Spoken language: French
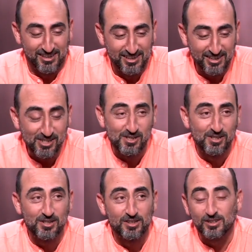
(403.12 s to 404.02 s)

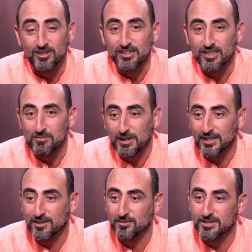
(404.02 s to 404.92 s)
Euh,
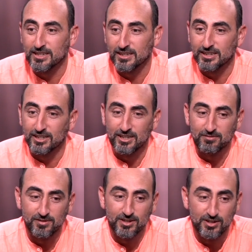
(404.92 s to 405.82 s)
après, toutes ces têtes
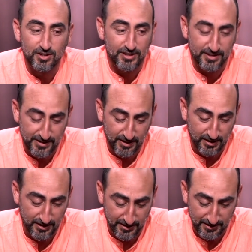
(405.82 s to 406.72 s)
d'affiches et
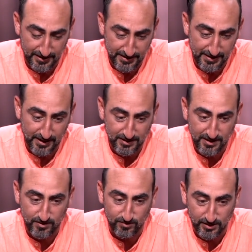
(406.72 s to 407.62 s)
ces,
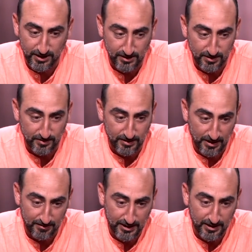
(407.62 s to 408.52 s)
artistes a,
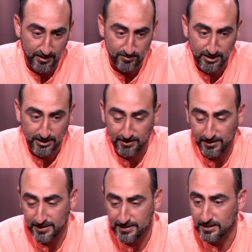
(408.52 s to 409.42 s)
avec lesquels on a
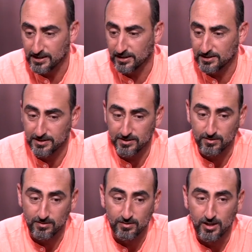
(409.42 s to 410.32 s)
travaillé, c'est des
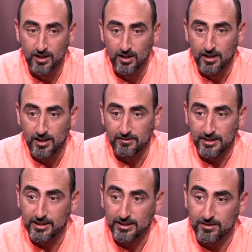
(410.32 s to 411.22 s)
artistes
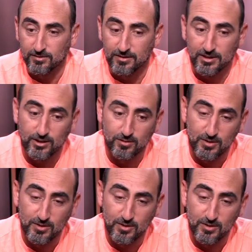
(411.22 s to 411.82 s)
avec lesquels on avait